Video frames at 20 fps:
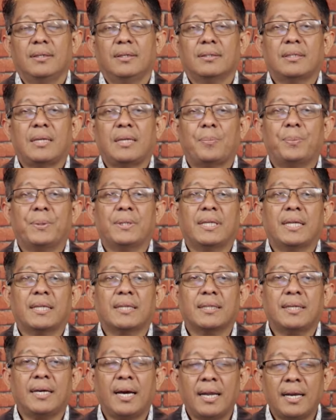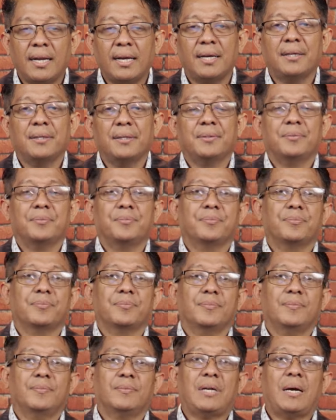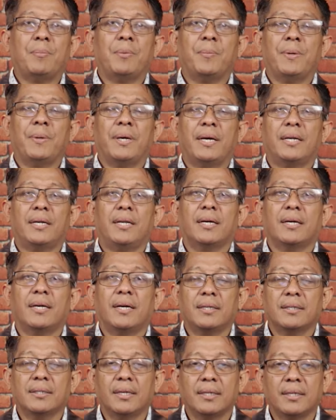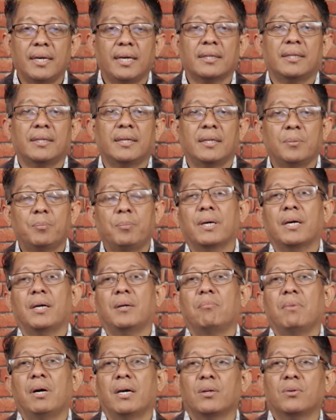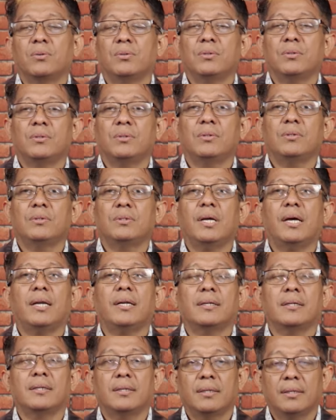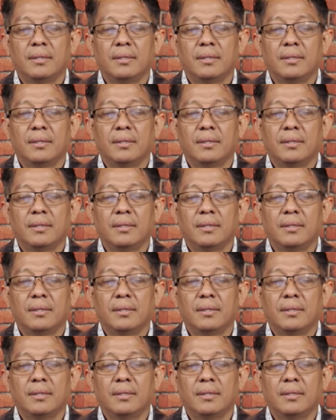Tapi tatkala kami mengadakan kegiatan di Pekanbaru dan